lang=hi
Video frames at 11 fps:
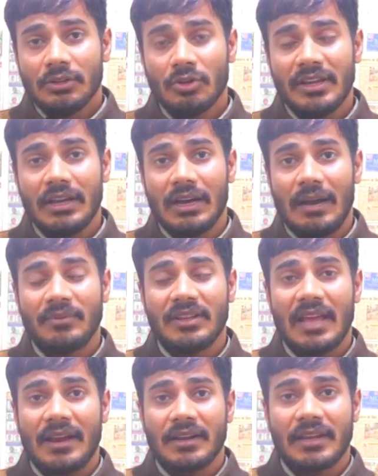क्योंकि आप ये
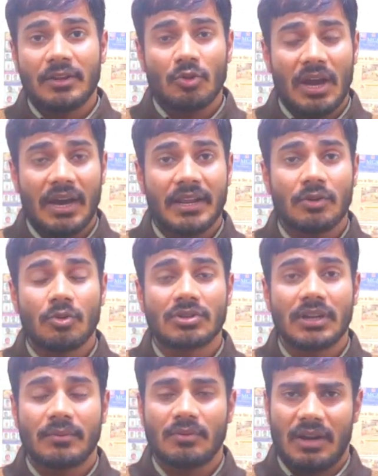ध्यान रखिए क्योंकि हर एक
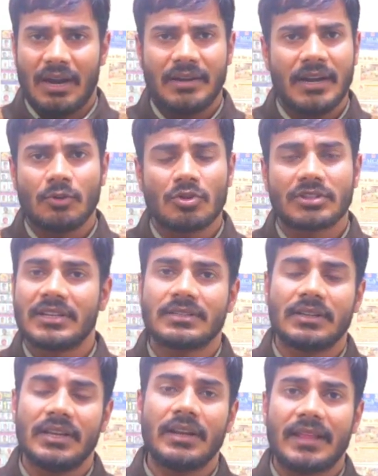क्वेश्चन हंड्रेड क्वेश्चन
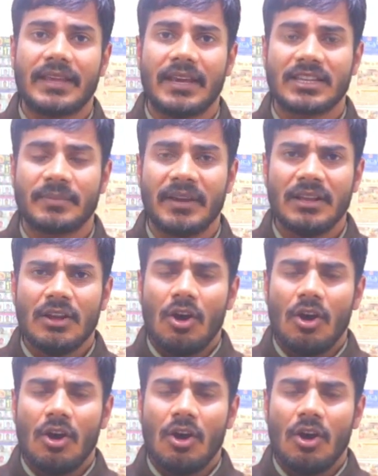ही रहते हैं इसमें